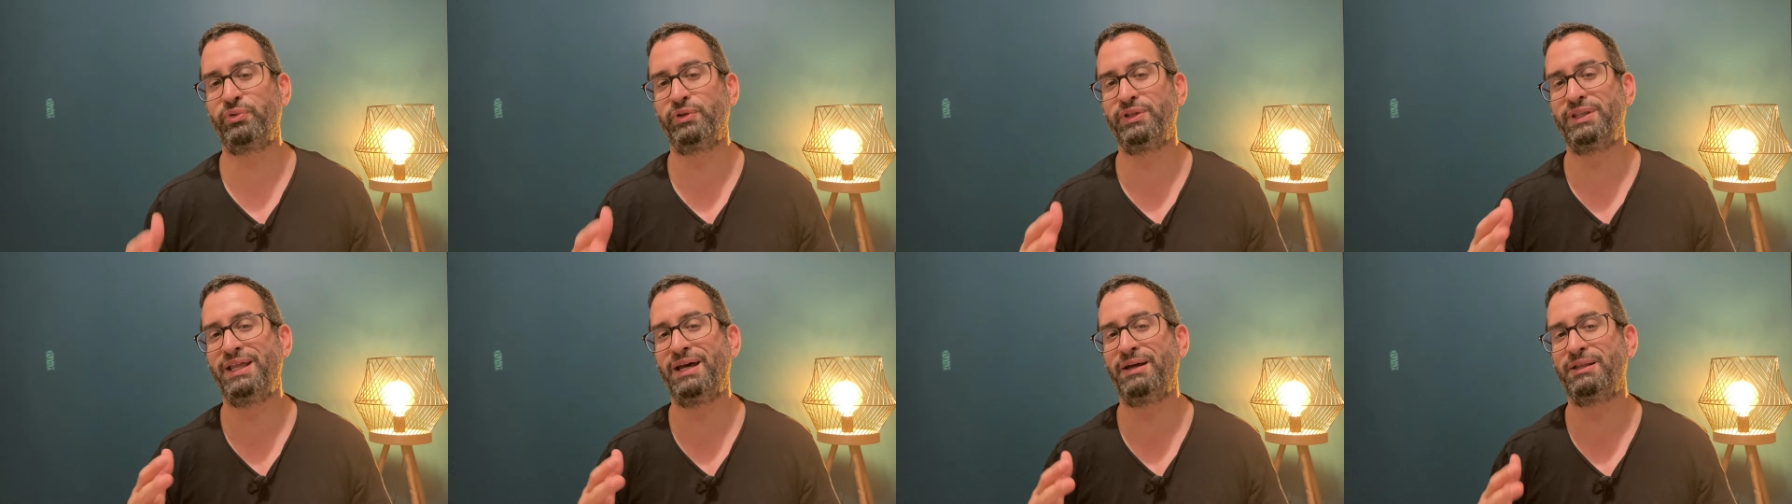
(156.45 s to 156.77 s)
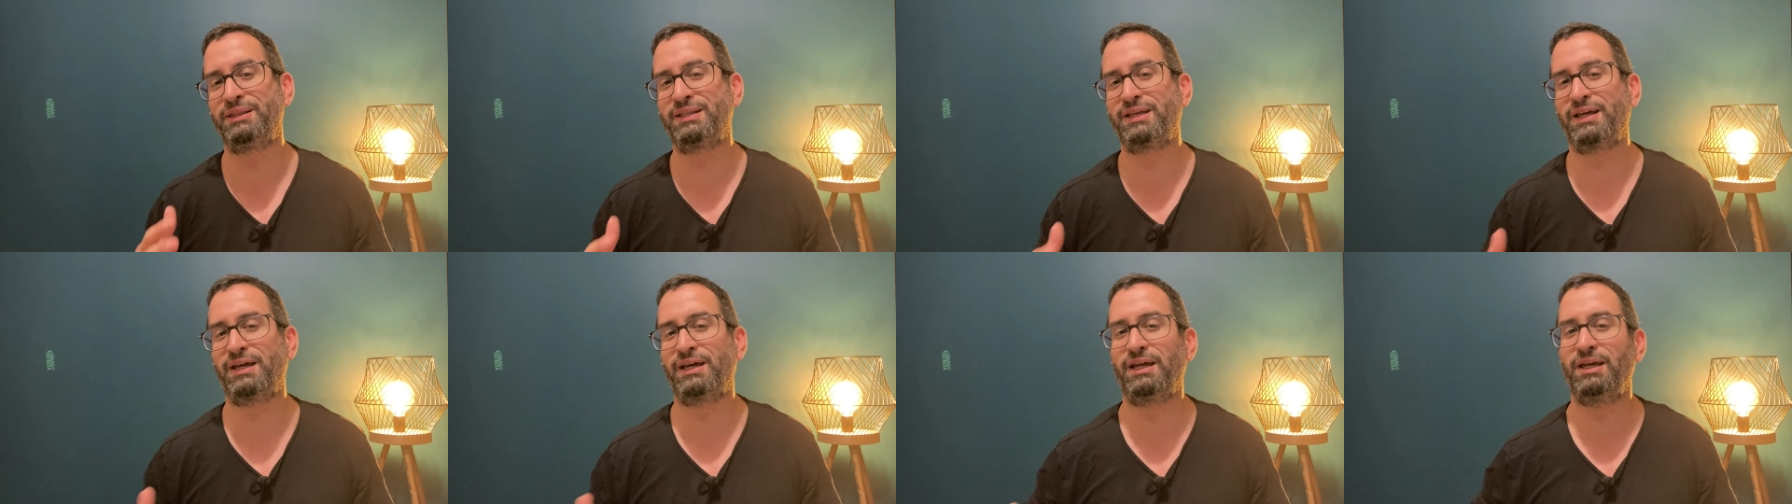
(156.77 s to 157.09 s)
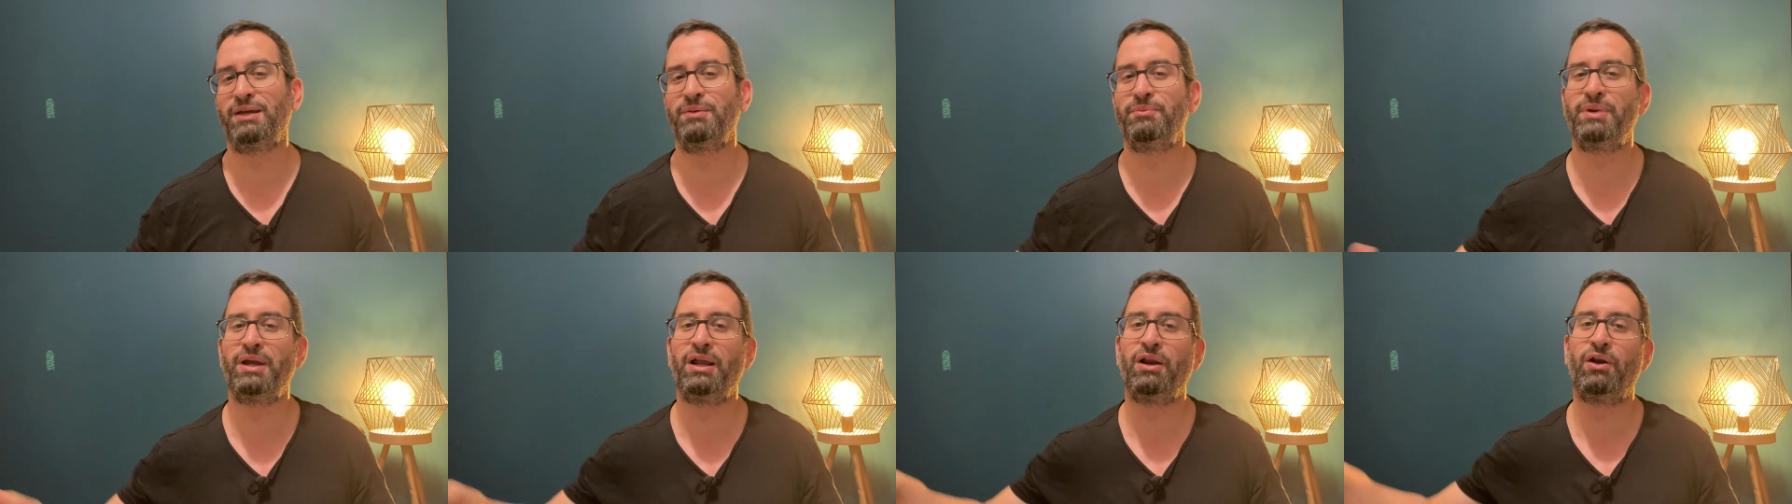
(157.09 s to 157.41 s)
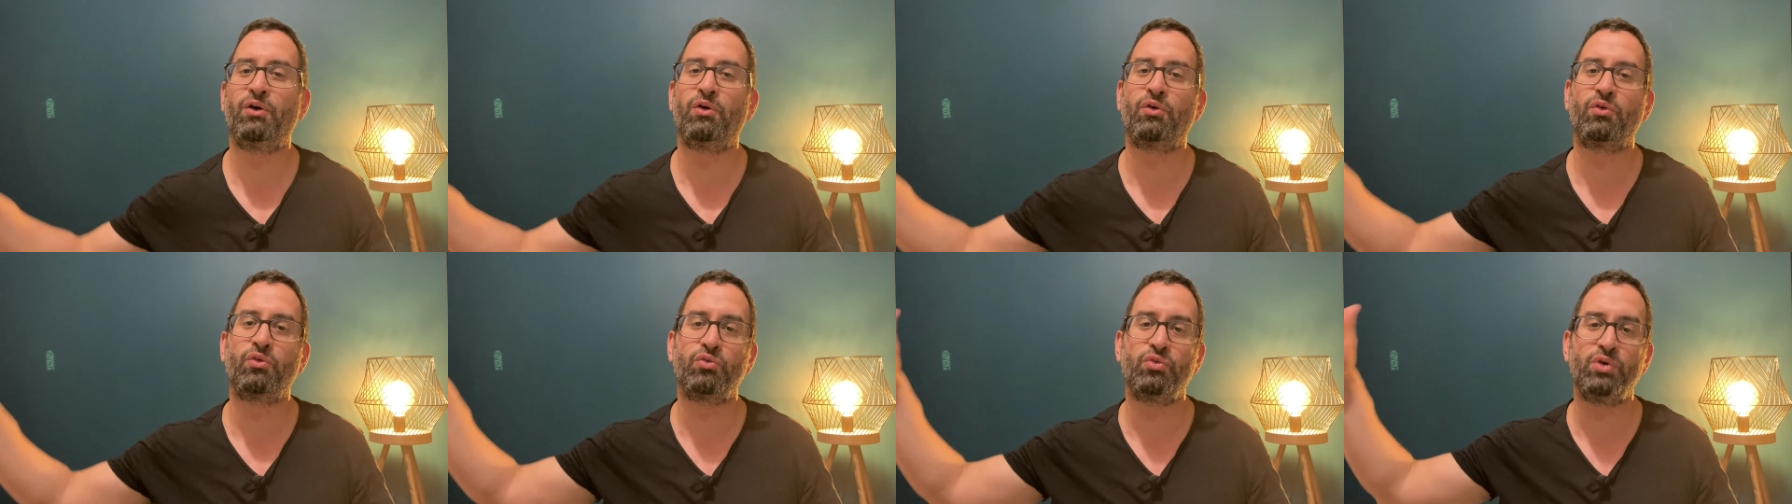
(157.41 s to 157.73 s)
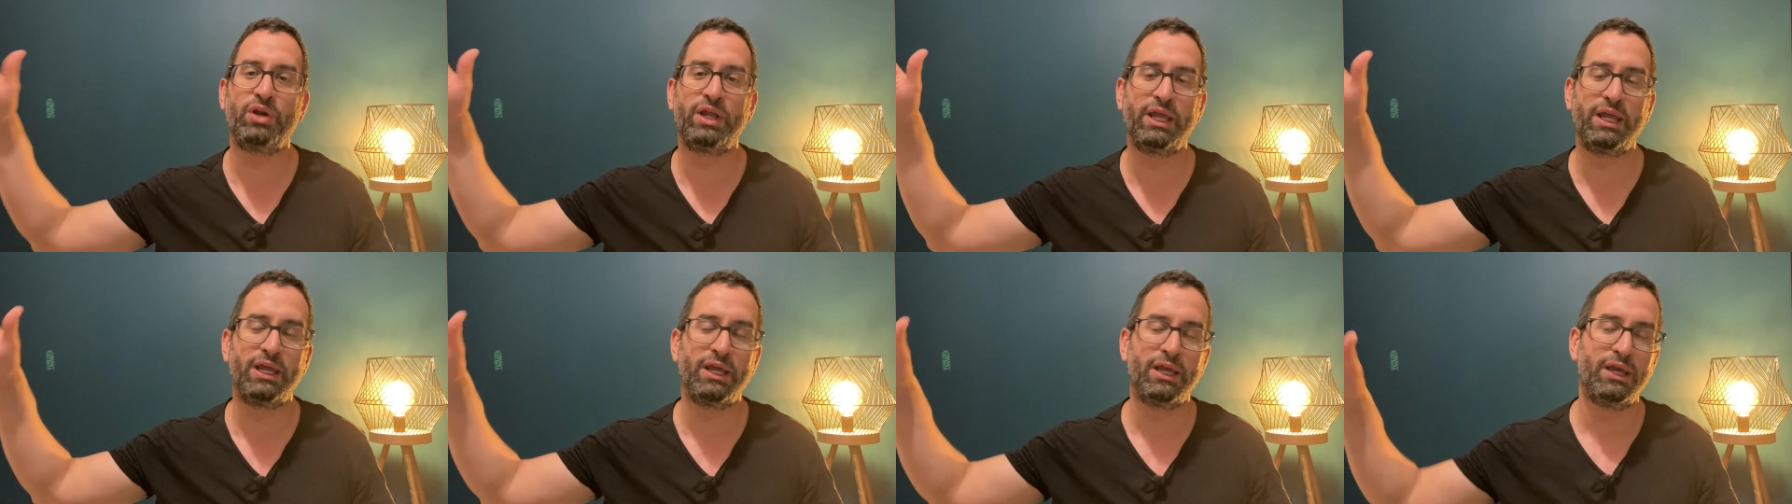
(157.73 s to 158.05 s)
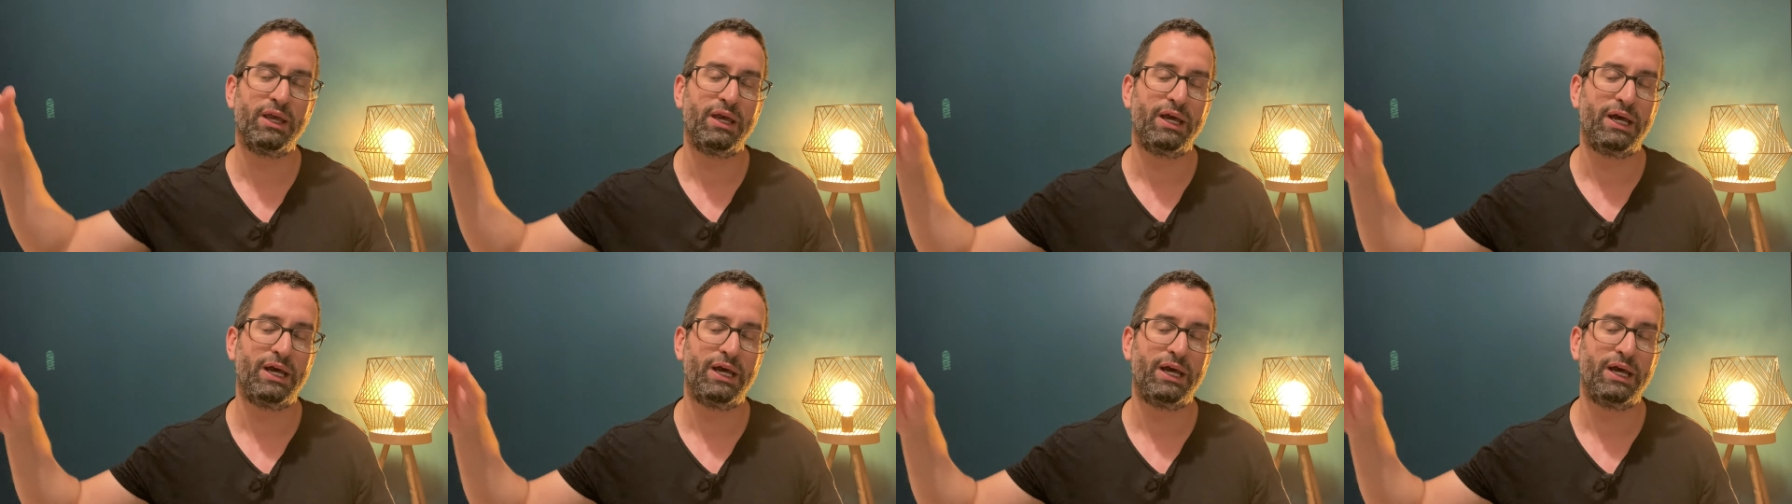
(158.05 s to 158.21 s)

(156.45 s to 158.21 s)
d'un très bel enroulé